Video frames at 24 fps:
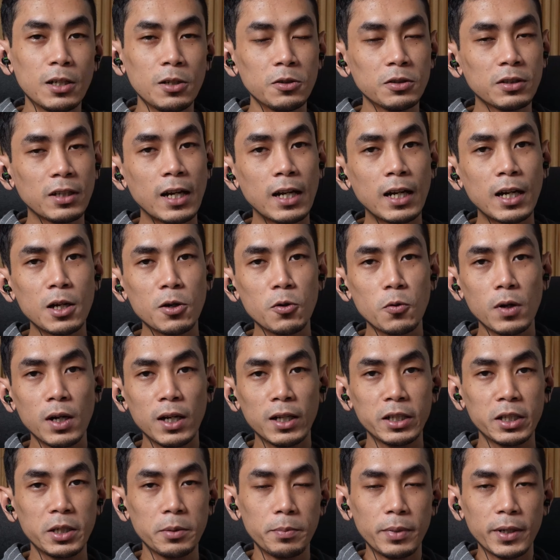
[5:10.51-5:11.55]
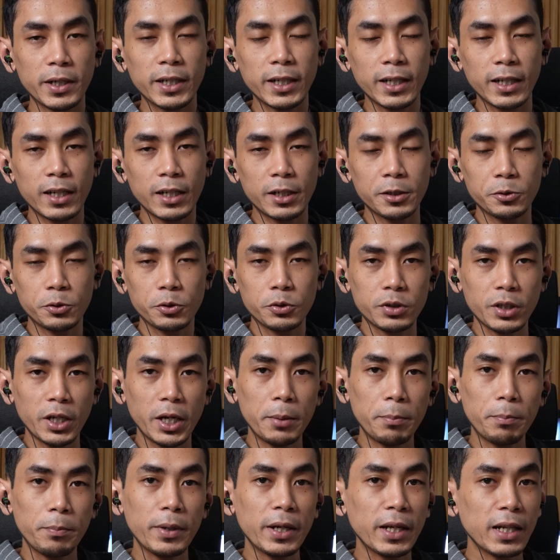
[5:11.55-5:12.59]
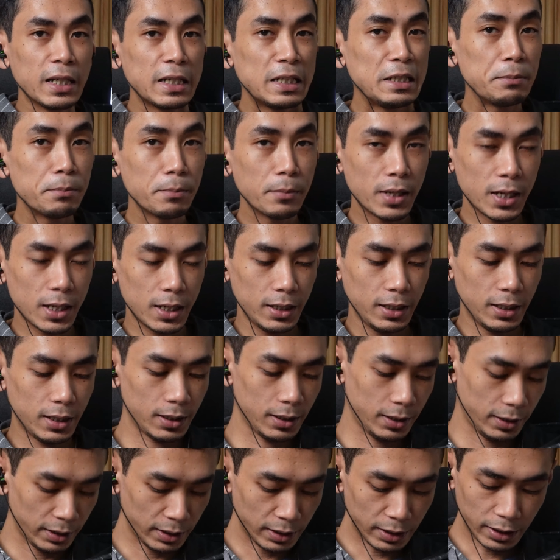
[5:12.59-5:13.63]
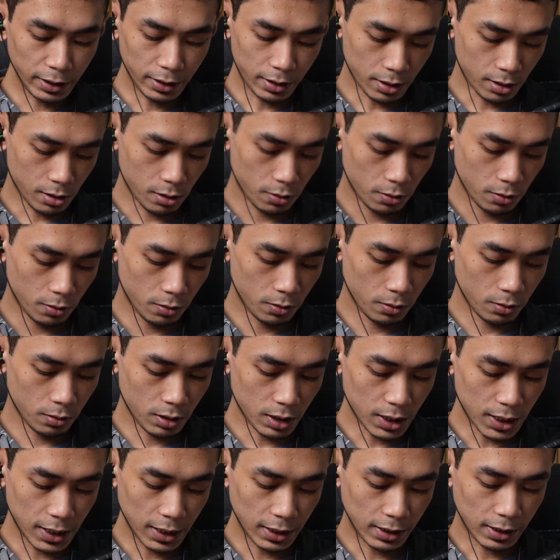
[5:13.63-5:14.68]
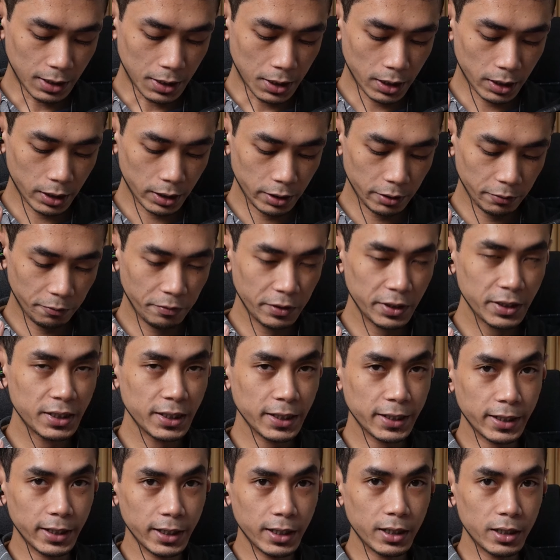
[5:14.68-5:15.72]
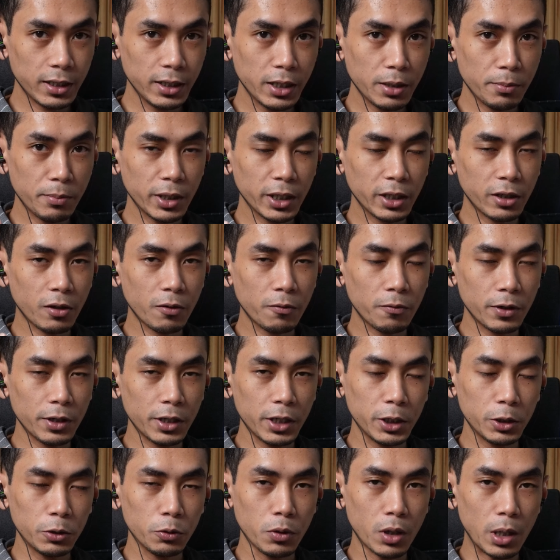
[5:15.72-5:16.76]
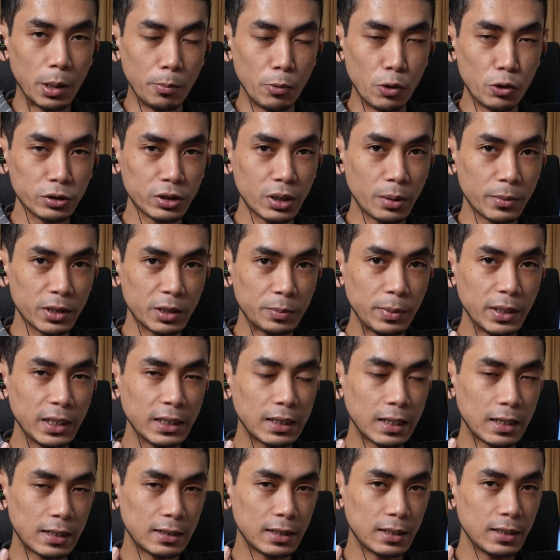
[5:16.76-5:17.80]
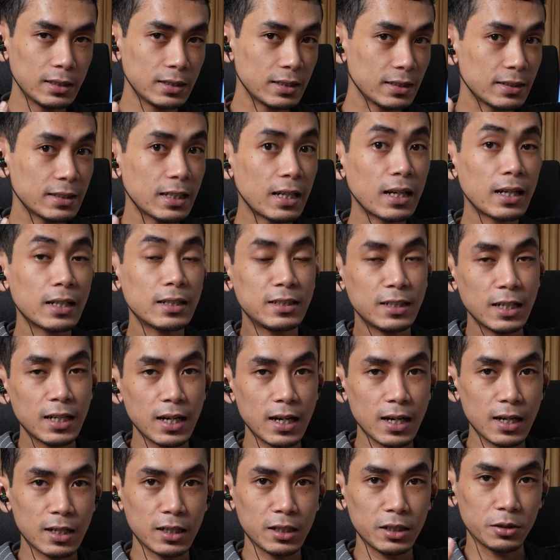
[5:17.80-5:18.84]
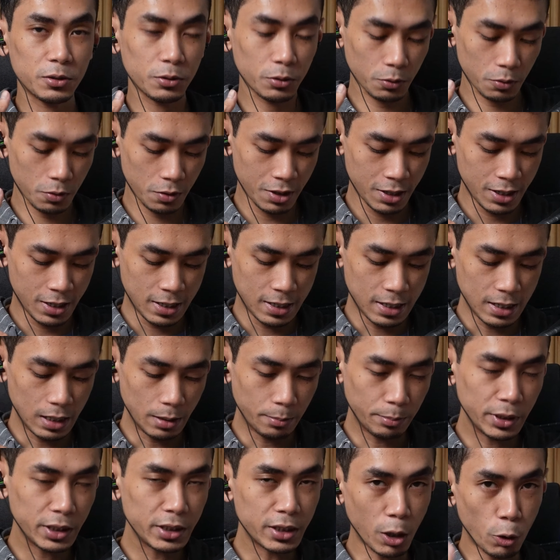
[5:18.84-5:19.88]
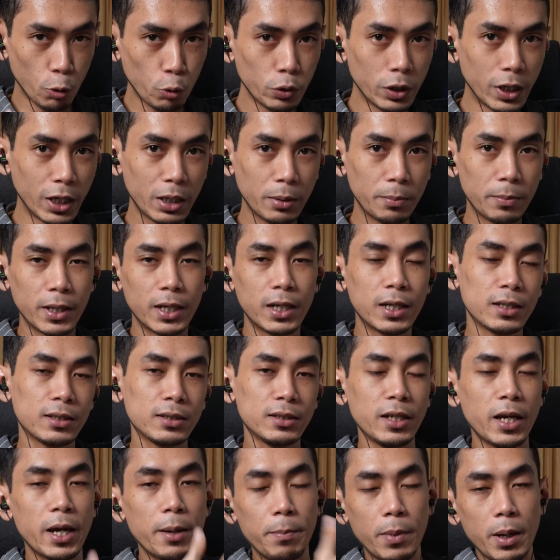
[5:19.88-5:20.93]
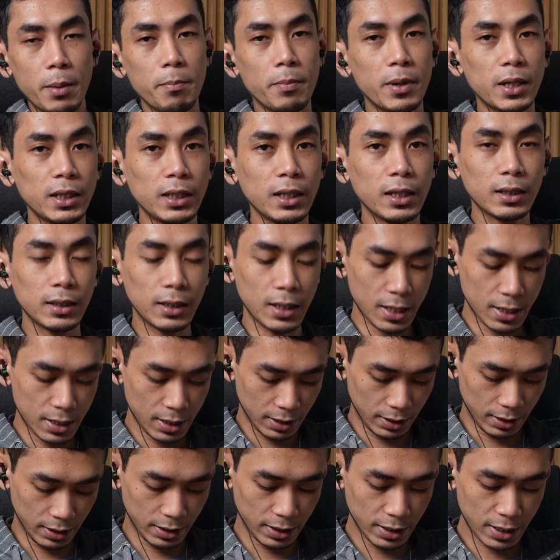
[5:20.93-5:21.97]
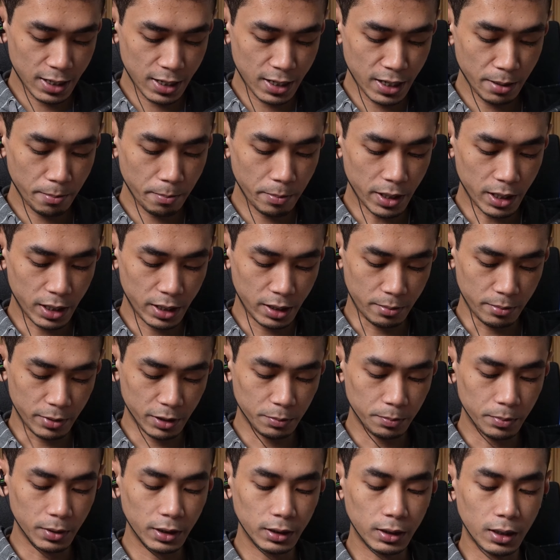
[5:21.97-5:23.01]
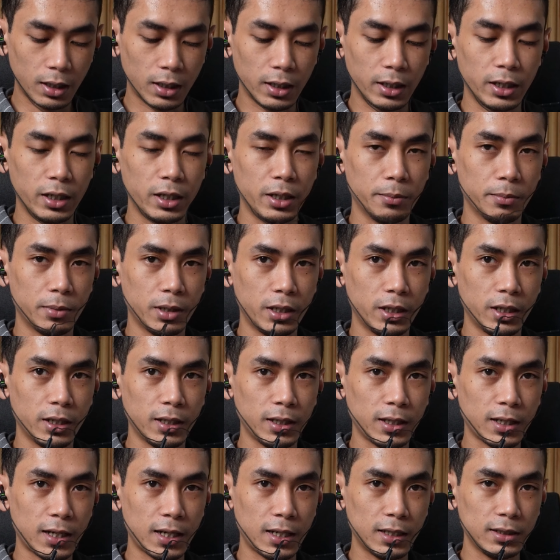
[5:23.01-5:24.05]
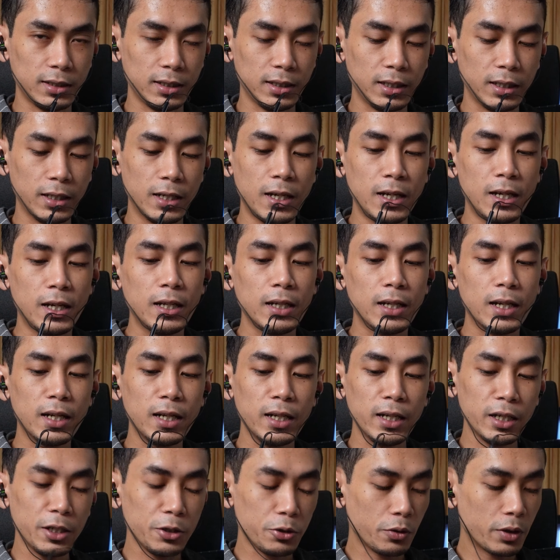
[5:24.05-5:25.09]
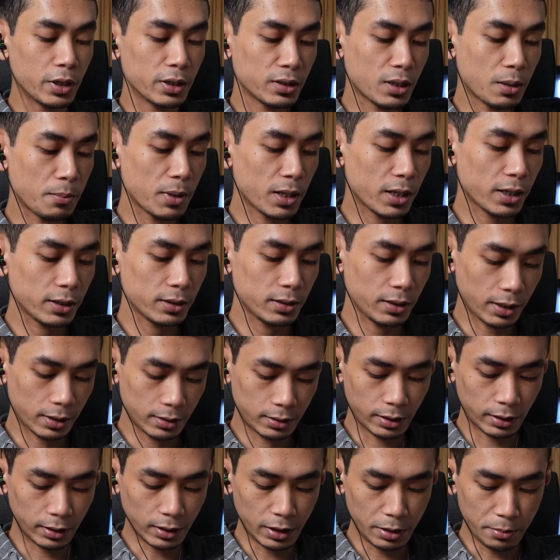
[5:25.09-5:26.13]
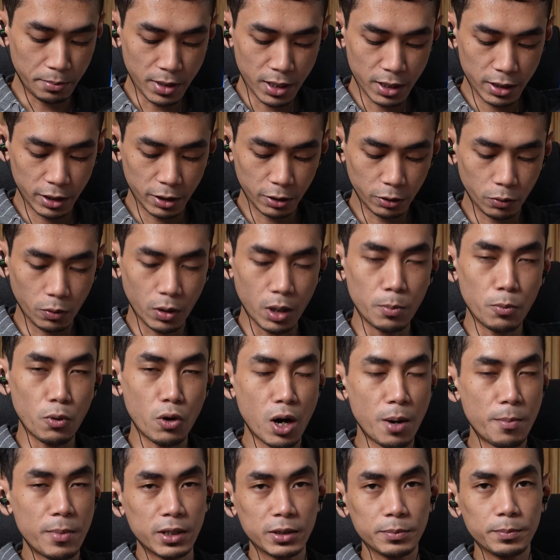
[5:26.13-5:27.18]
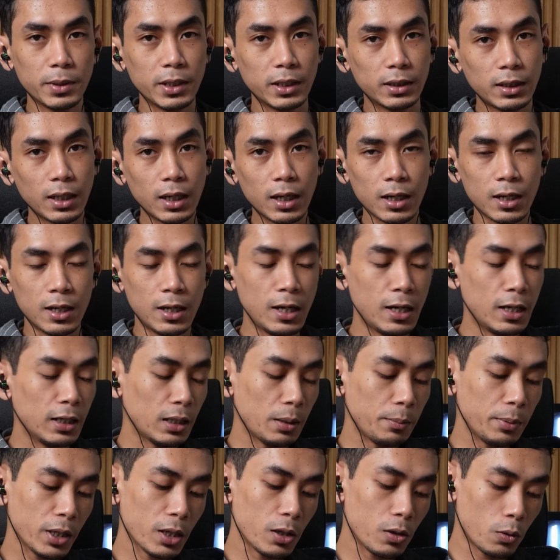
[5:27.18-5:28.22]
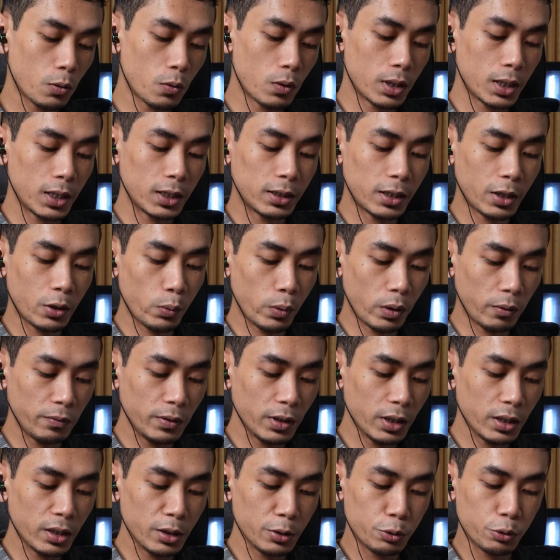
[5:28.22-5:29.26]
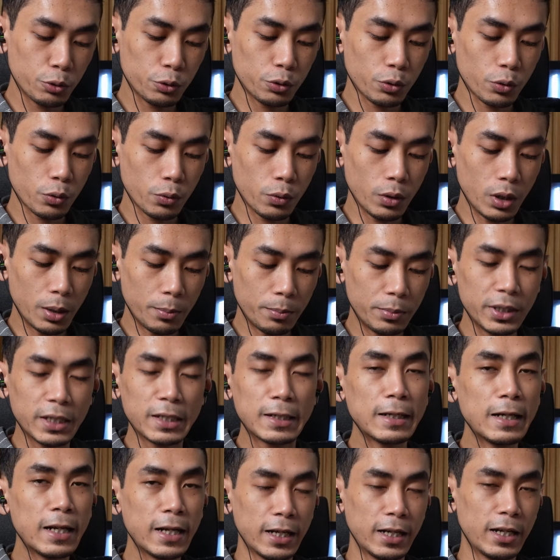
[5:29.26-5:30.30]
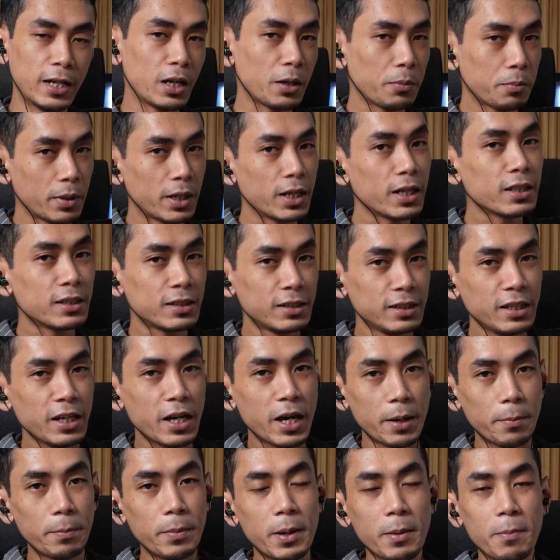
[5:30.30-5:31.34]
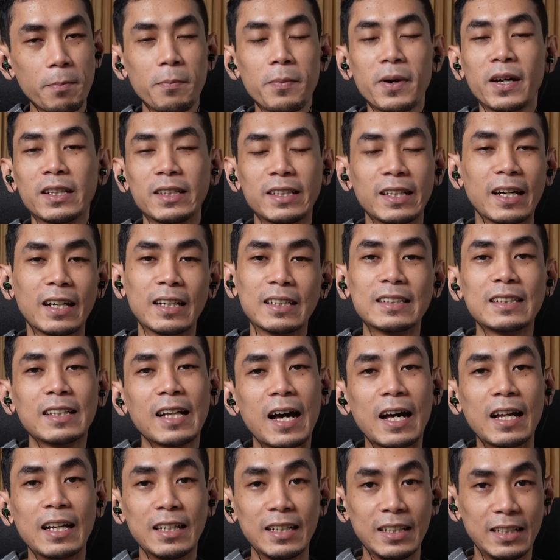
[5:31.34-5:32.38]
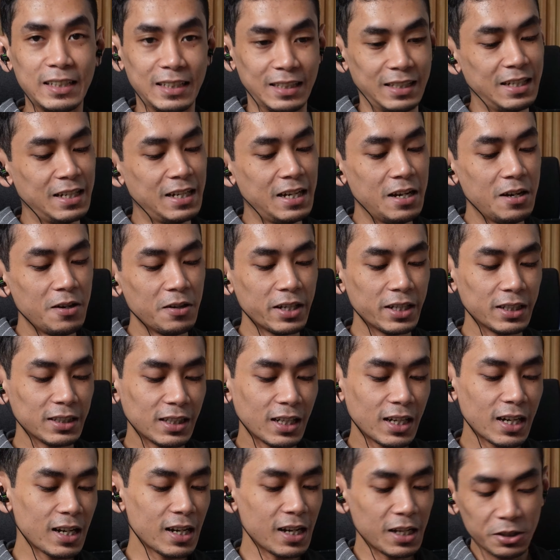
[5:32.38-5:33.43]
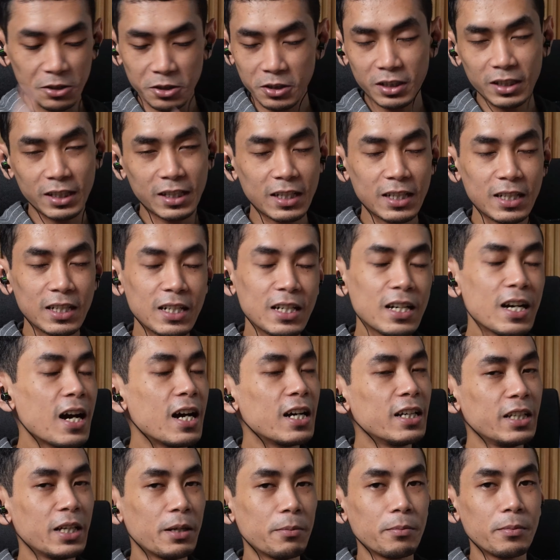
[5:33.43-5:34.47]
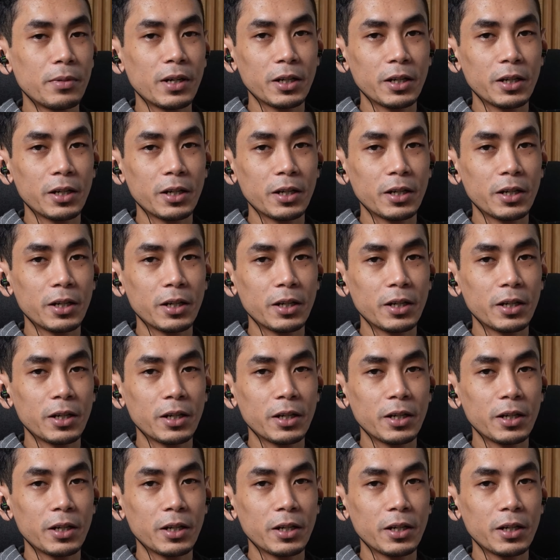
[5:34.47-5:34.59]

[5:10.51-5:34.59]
kalau sekarang gue lagi pakai Rexus EP5 ya. Ini kalau ngelihat dari fisik ya, dia mikrofonnya itu gabung sama splitter. Jadi secara jarak itu lebih jauh daripada si EP4 yang tadi. Dia nempel nih sama splitter nih di bagian tengah sini. Dan ini juga sama kayak si az 5 dia tuh gabung sama splitter. Tapi kalau gue ngeliat dari wave-nya ini justru lebih gede daripada si EP4 yang tadi. Oke sekarang lanjut ke ayam